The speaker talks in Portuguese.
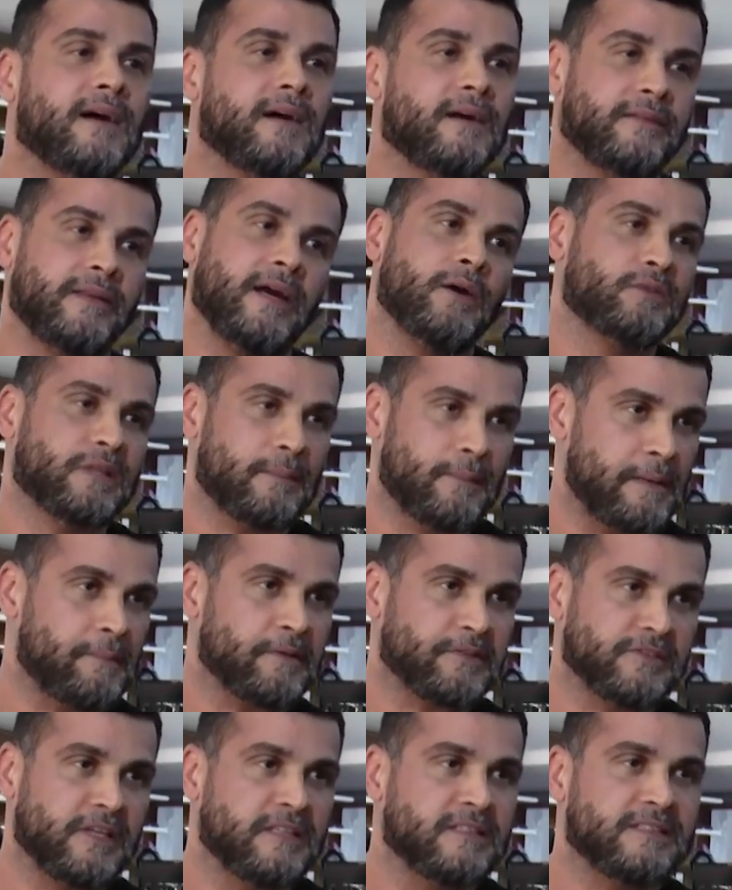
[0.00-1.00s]
Né? O trabalho
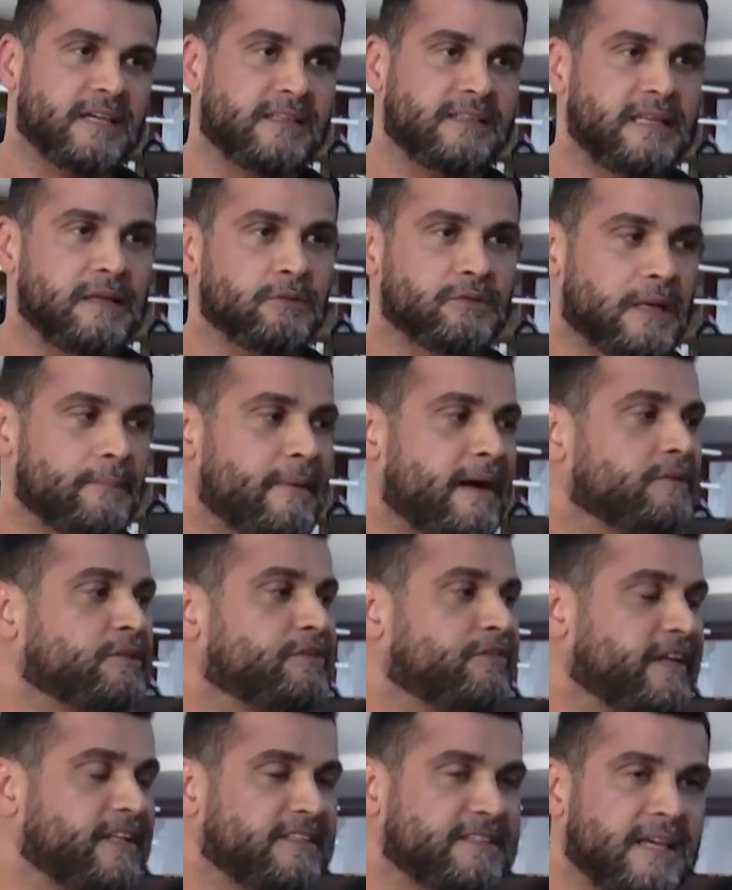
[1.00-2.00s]
personalizado ele é um trabalho
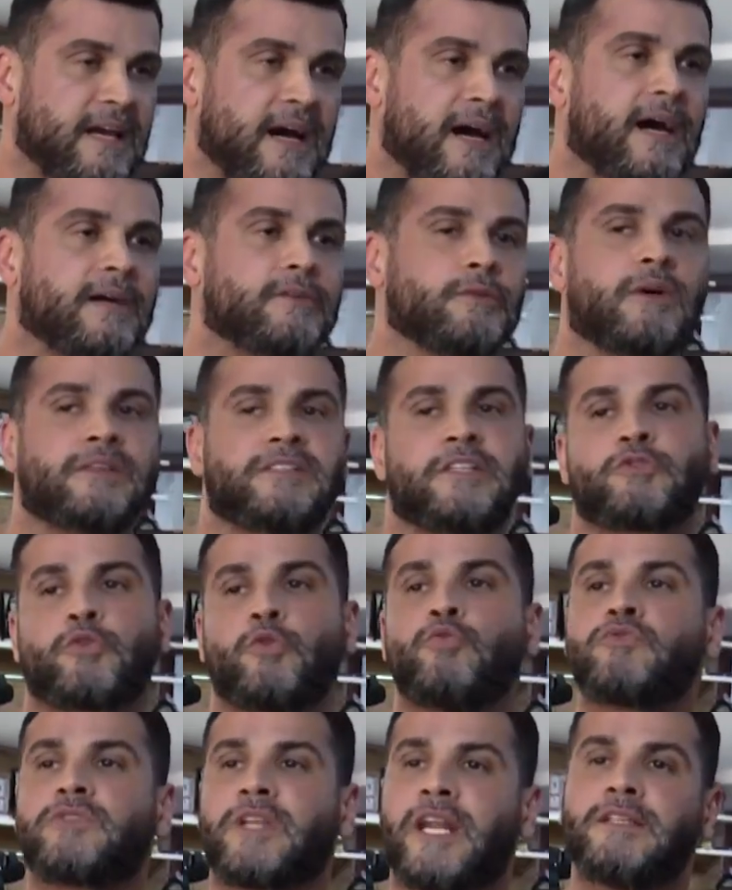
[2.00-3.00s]
diferenciado, às vezes
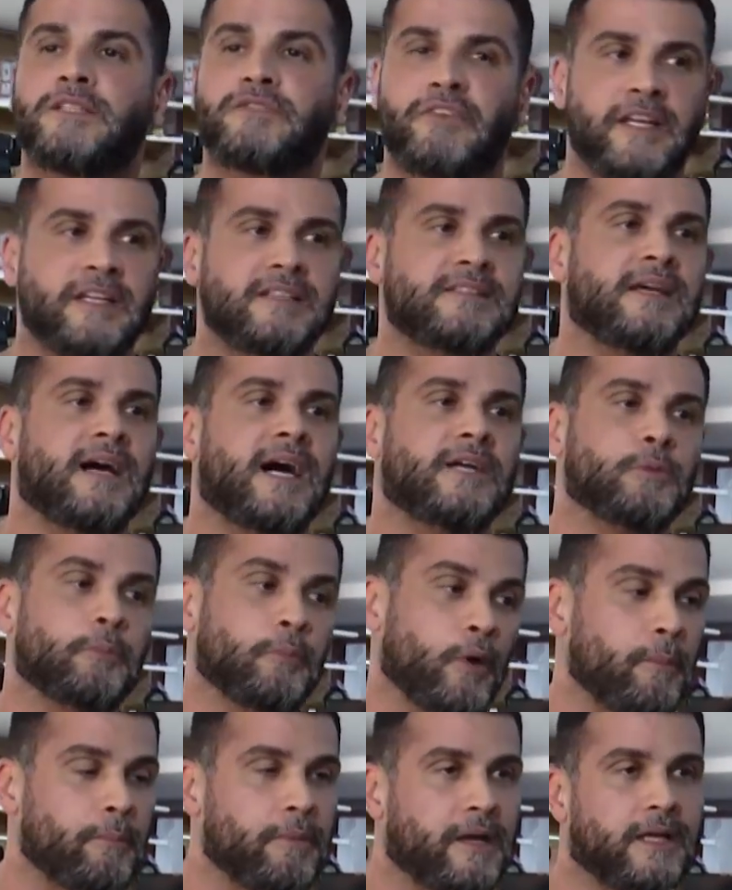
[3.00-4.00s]
com um treino diferenciado
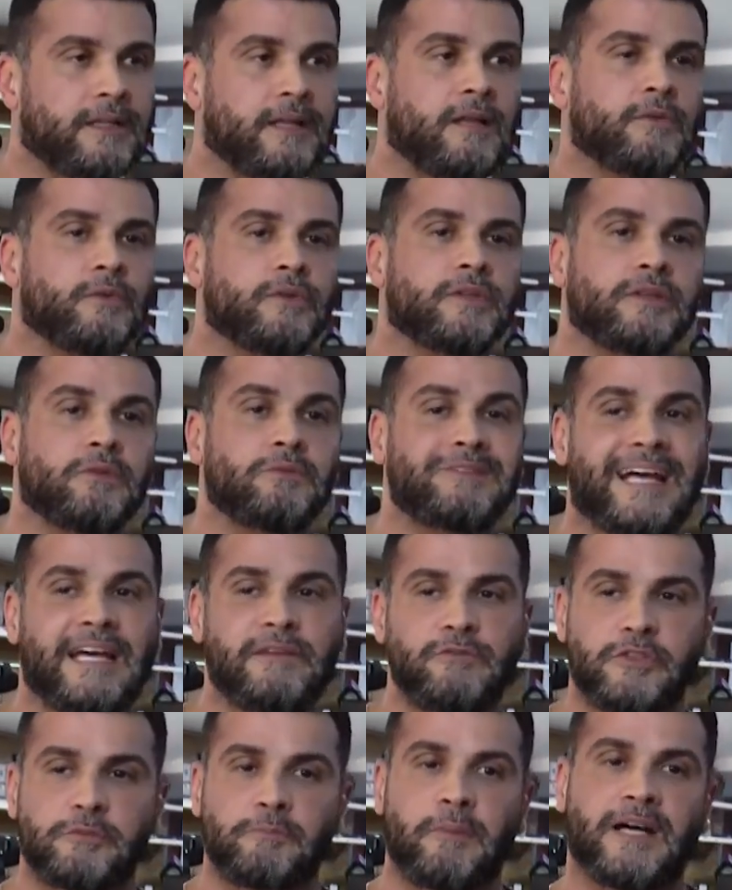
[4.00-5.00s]
próprio para cada aluno. Então, estar tá
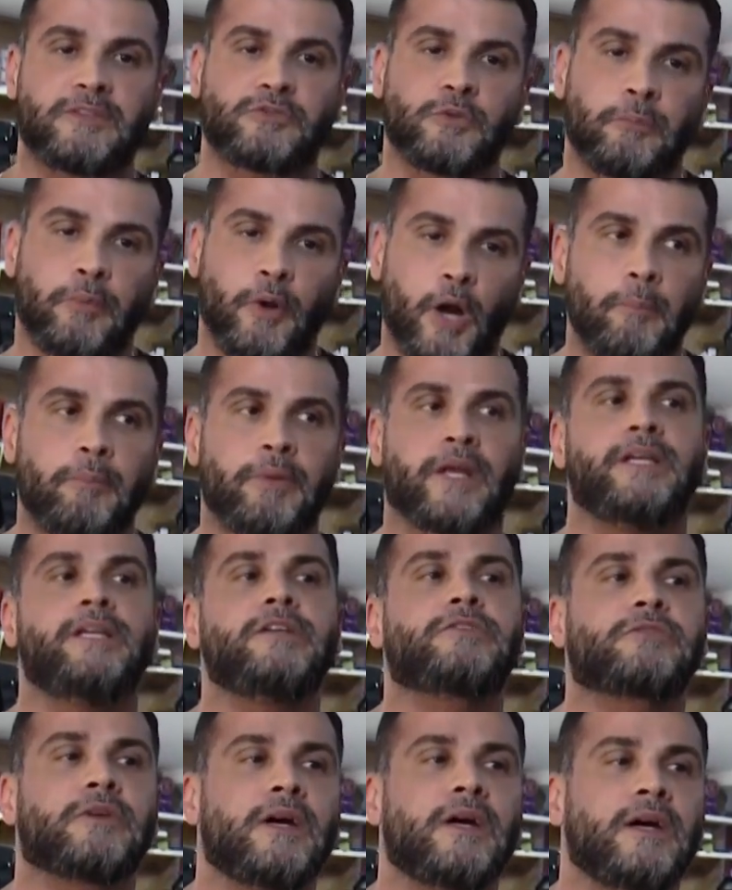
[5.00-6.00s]
no espaço próprio para
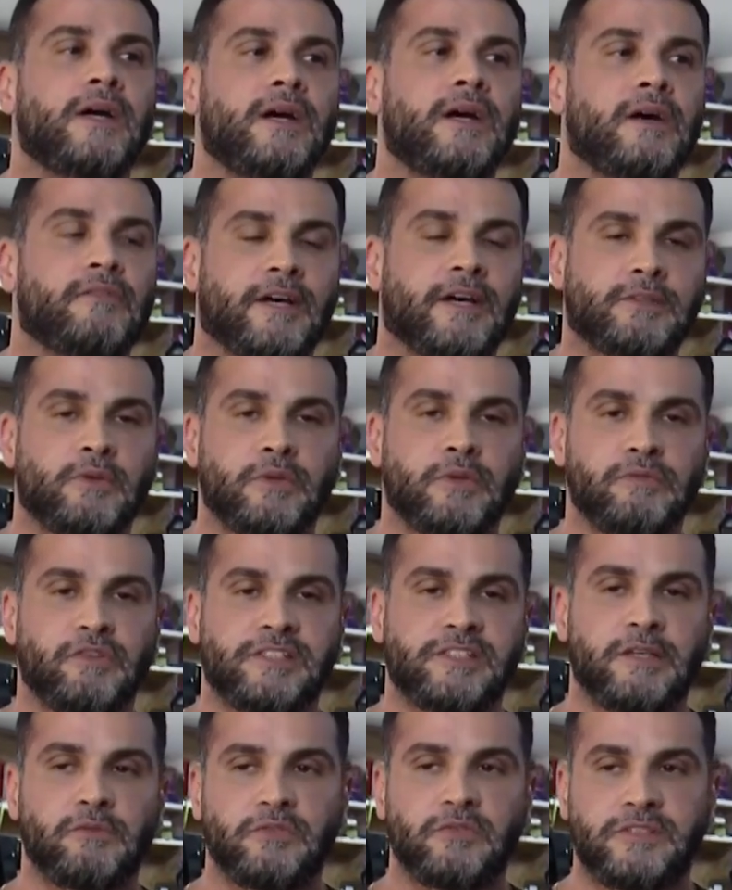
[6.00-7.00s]
isso faz com que
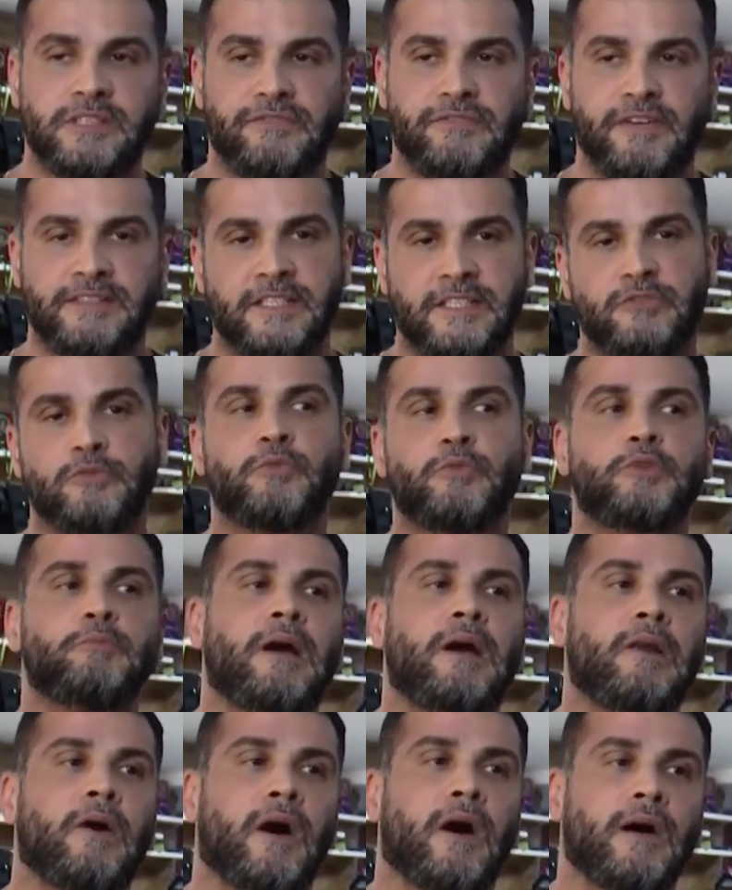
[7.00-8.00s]
você consiga fazer isso muito melhor.